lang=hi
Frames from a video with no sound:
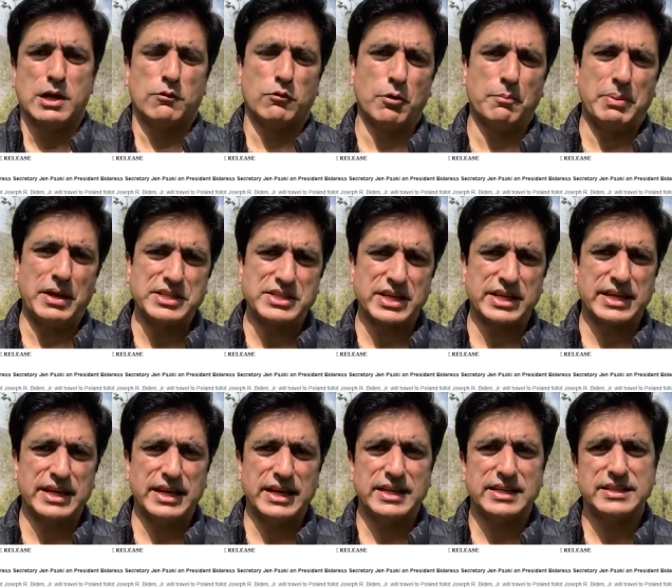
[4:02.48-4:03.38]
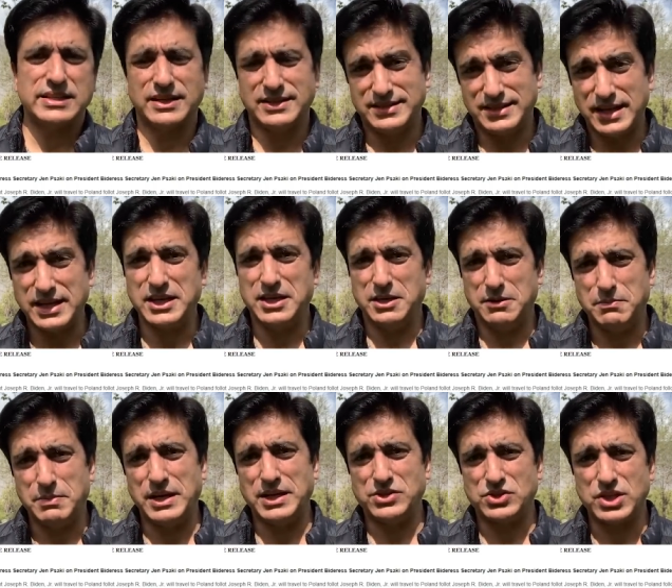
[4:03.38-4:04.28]
वो भेजेंगे या नहीं
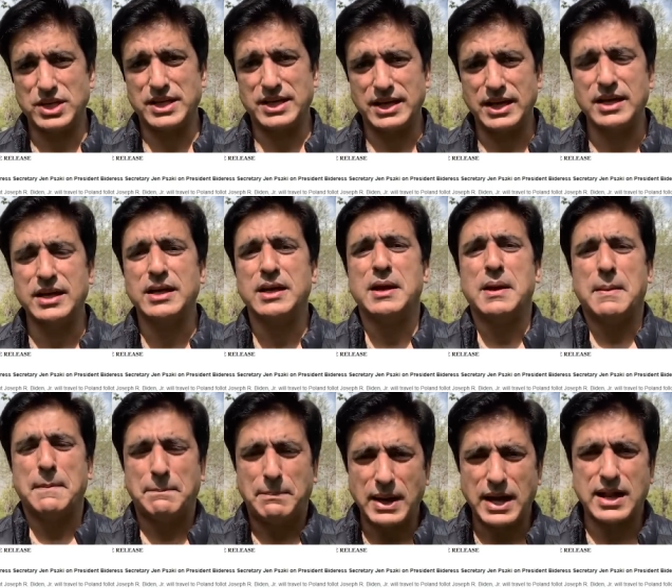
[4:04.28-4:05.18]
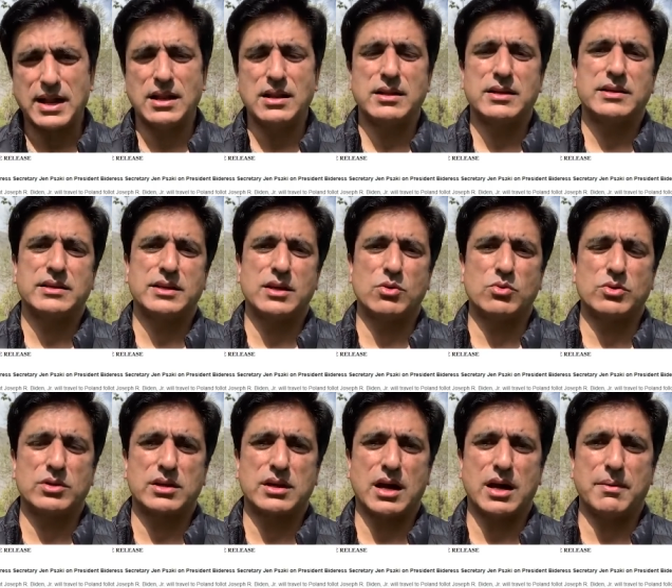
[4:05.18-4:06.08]
भेजेंगे बहरहाल ये
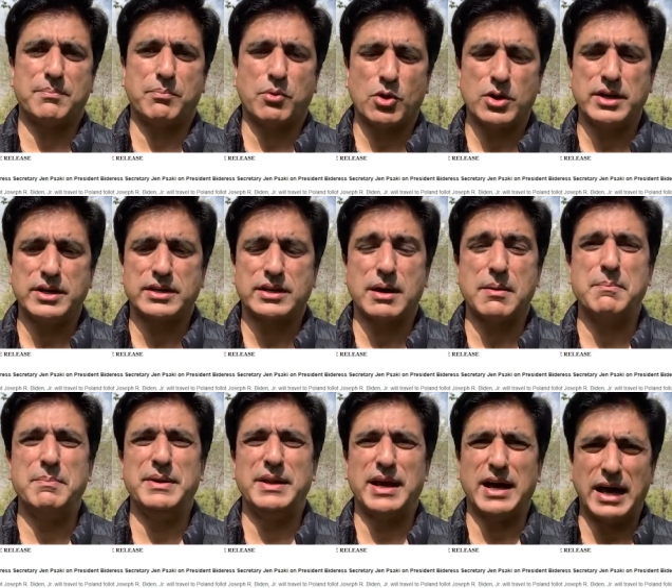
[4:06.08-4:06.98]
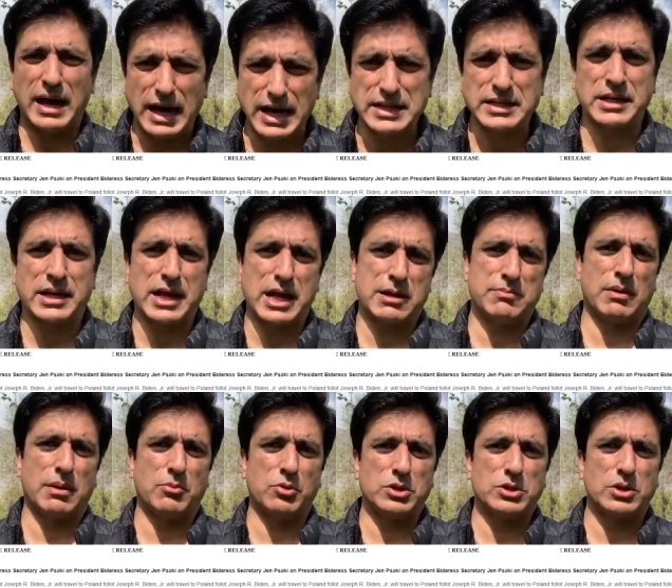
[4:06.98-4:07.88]
उनका पोलैंड का नहायत गैर
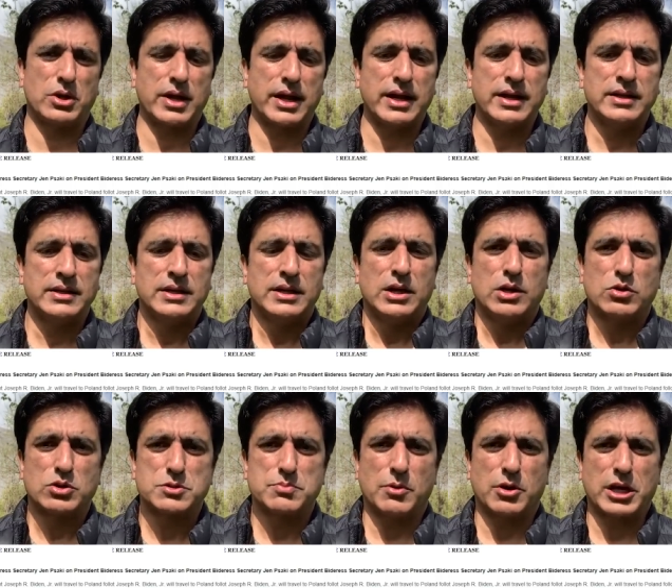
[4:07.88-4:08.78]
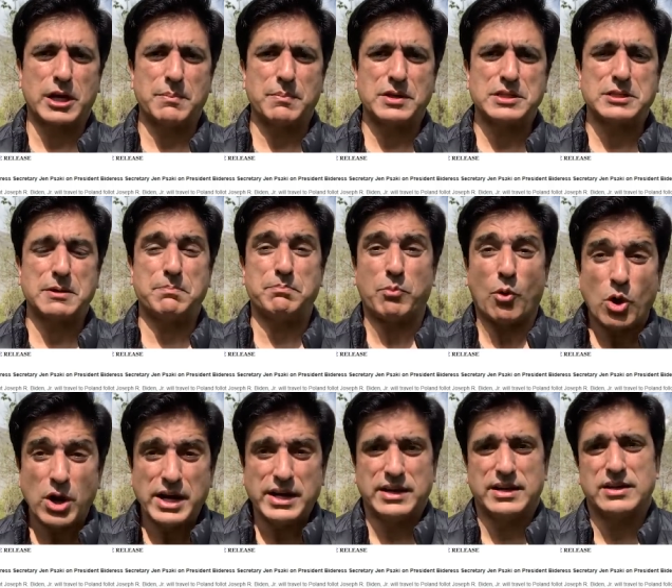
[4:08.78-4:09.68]
मामूली दौरा है उस मौके पर जब
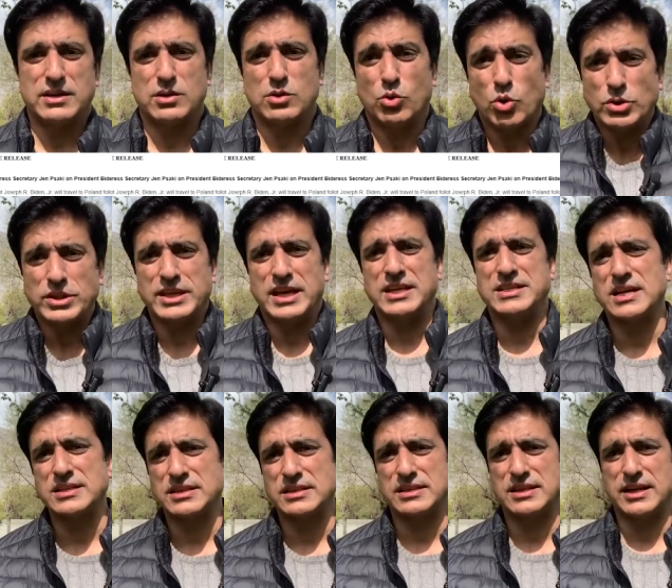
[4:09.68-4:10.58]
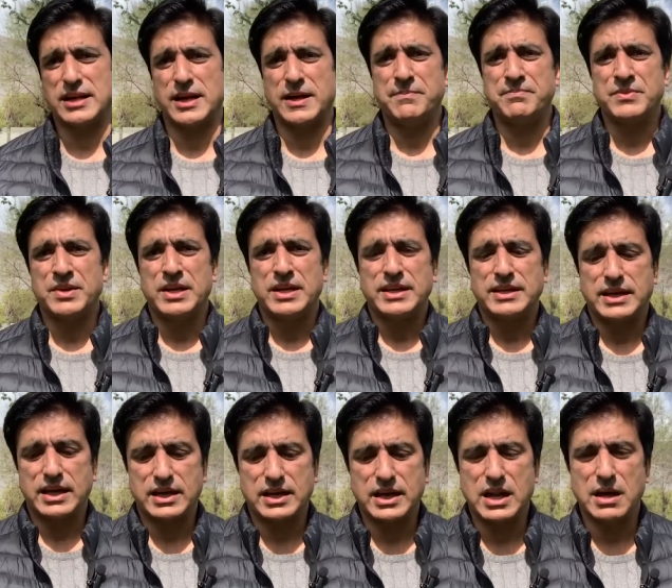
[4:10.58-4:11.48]
पोलैंड खुद ये इजाज़त दे रहा है
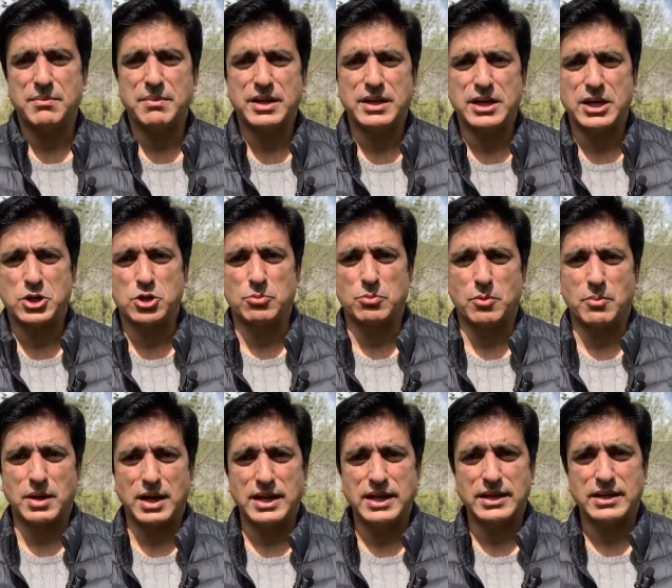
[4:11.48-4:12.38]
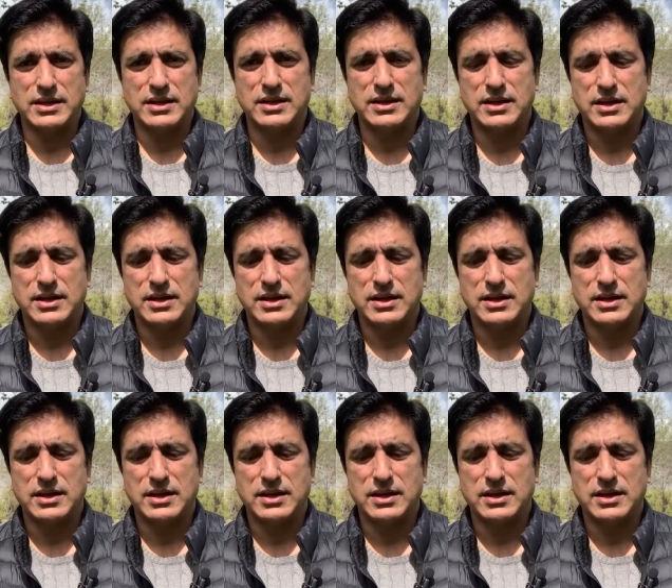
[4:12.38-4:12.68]
कि अगर हमें नेटो ममालिक